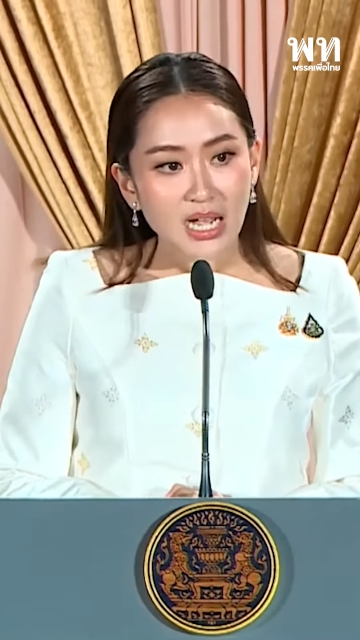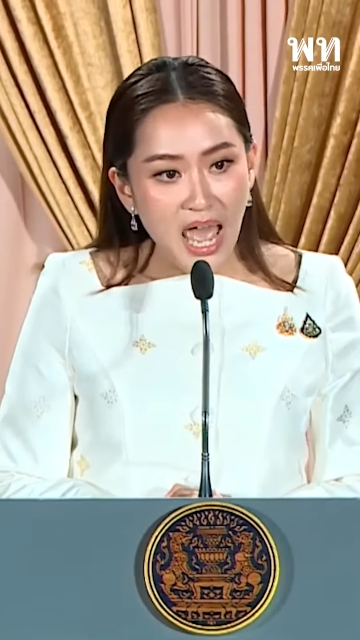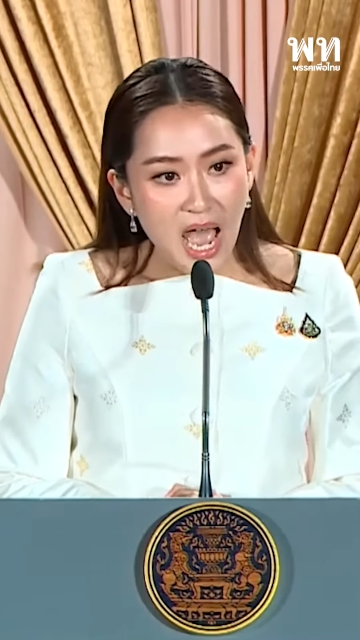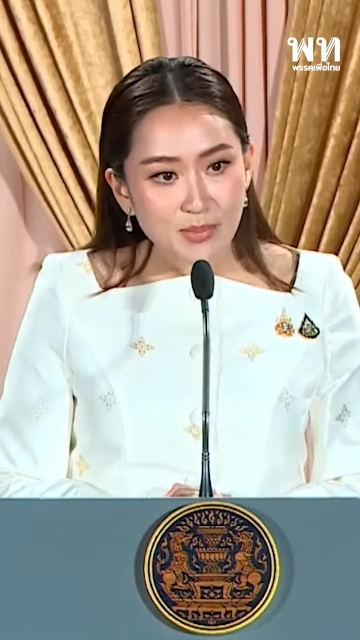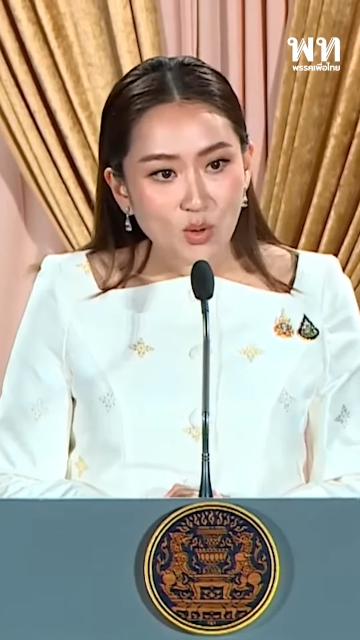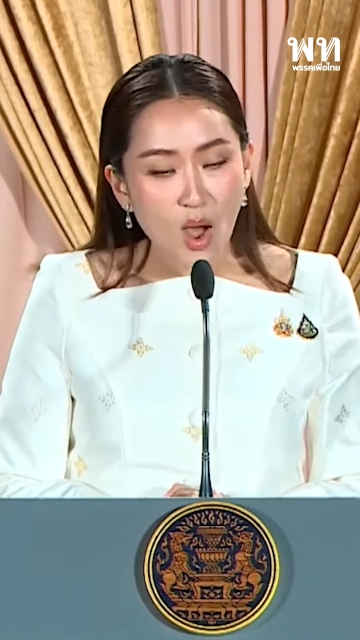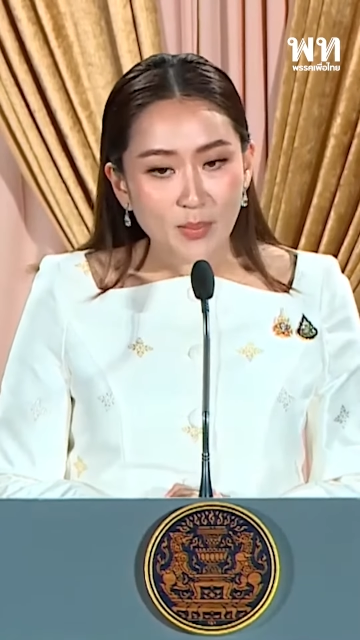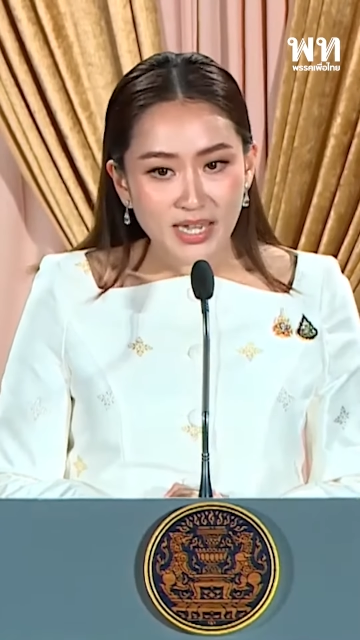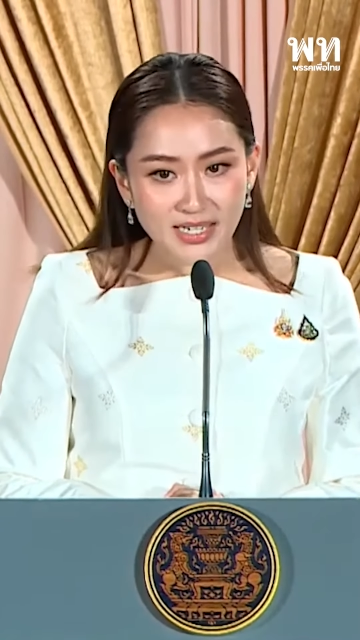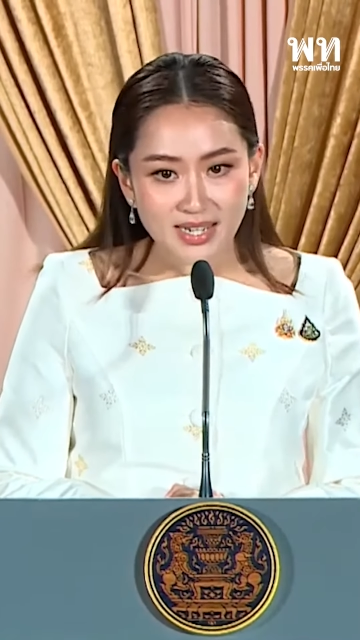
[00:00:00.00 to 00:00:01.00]
กล้ามีควา
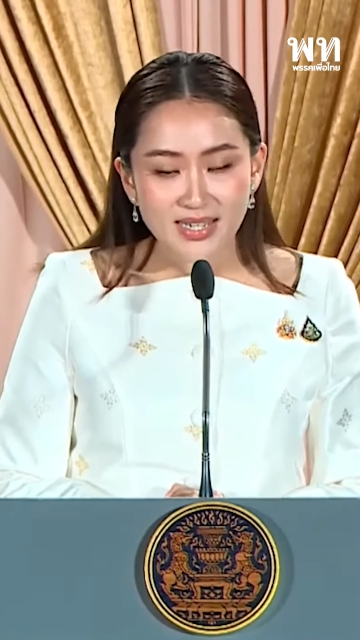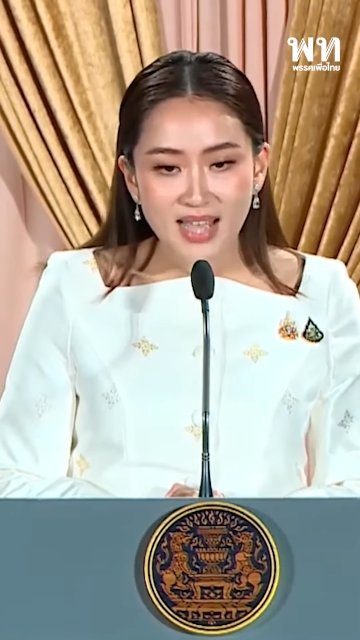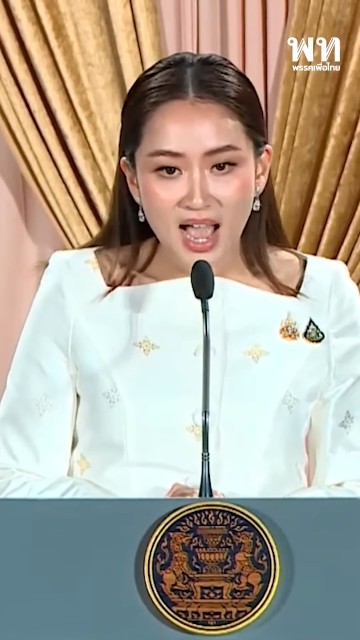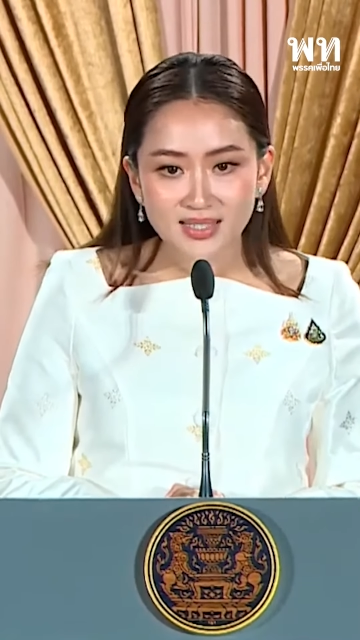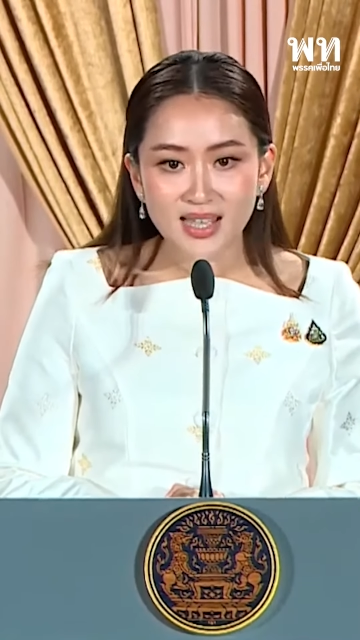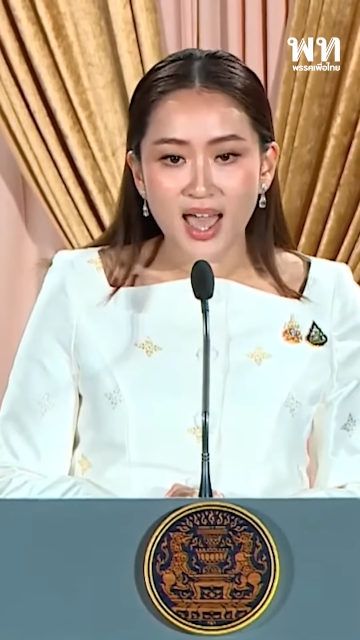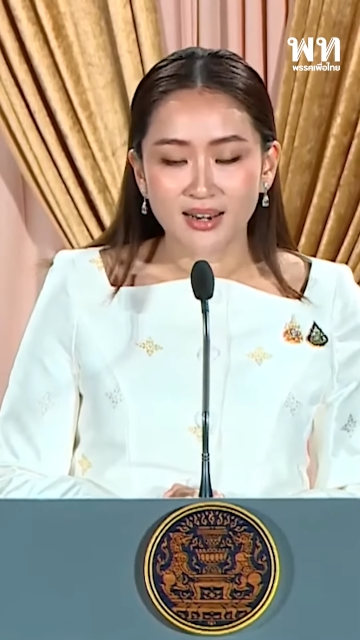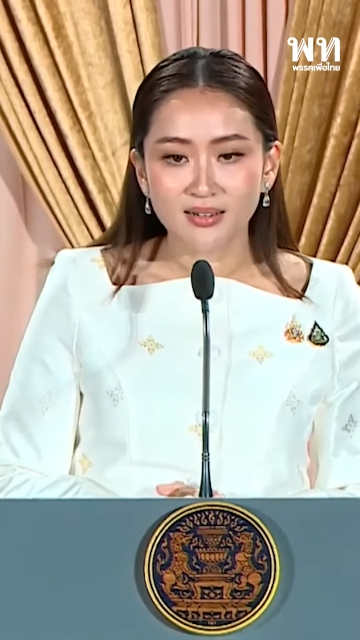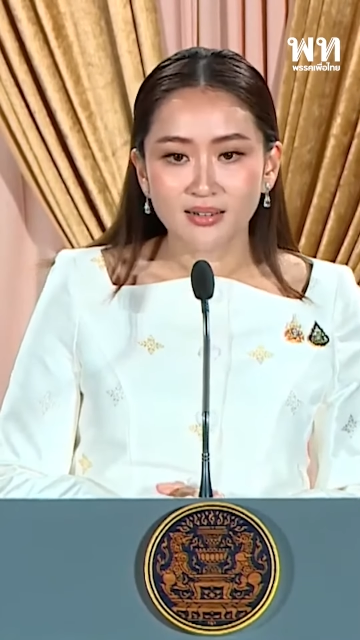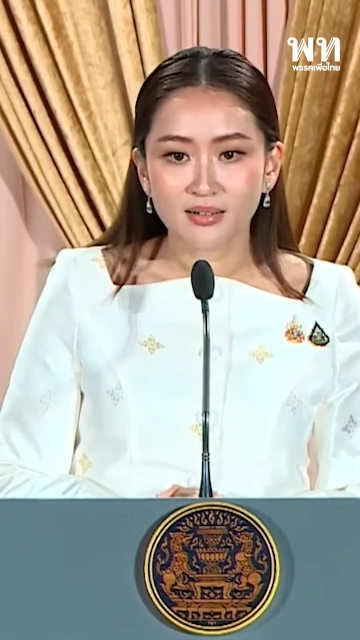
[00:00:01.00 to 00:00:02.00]
มคิดที่สร้างสร
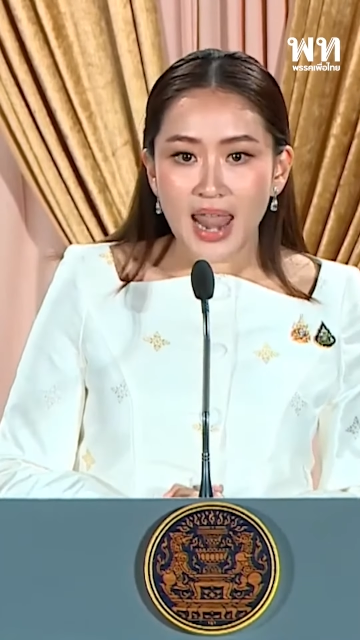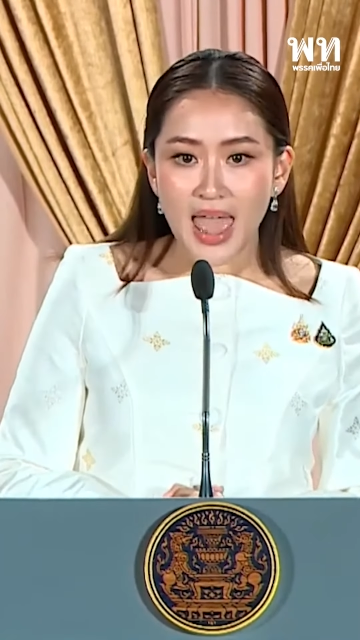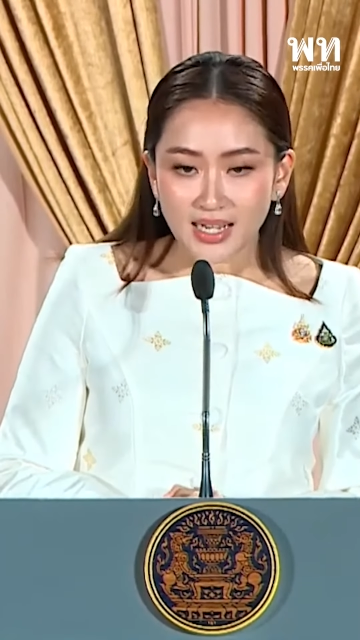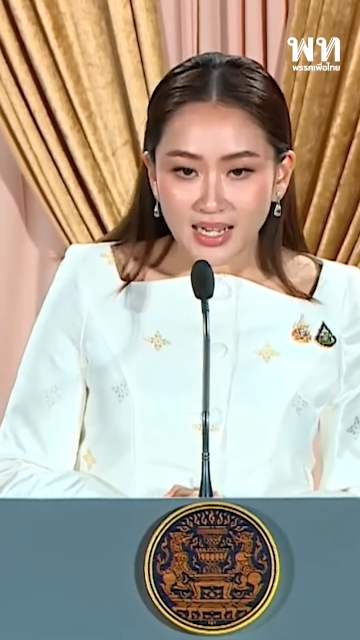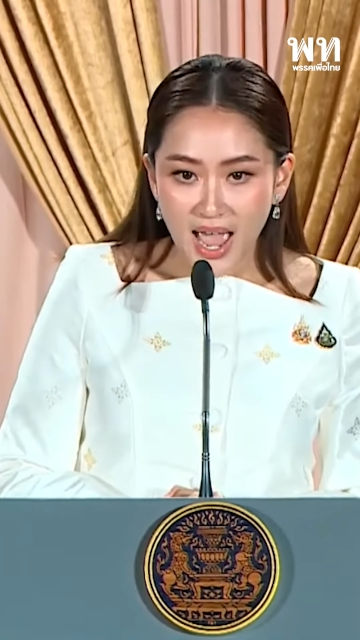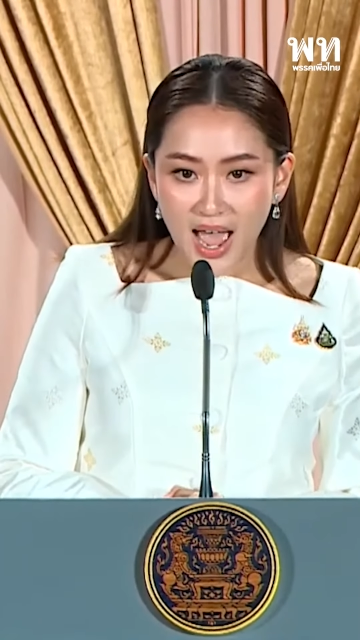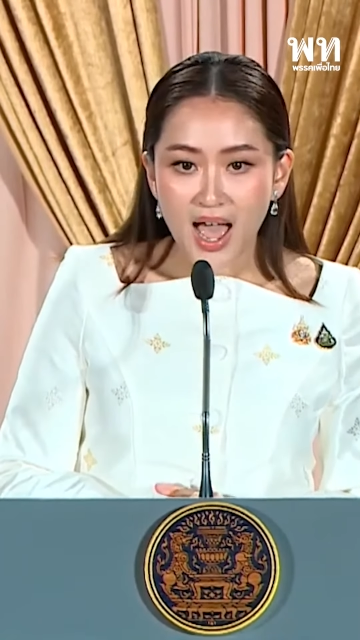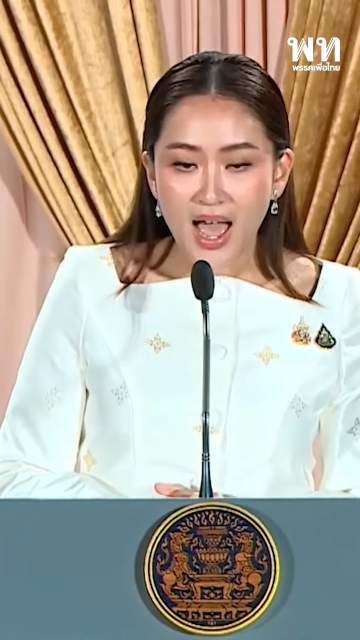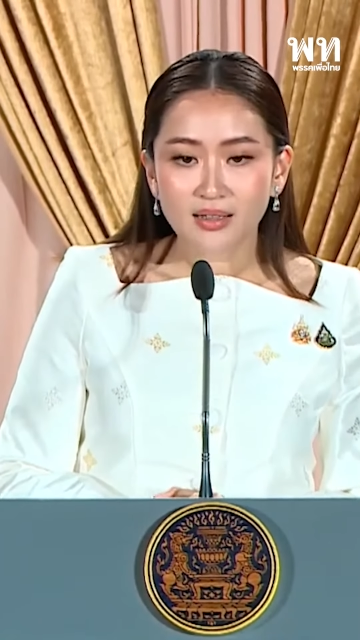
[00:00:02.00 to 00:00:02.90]
รค์และกล้า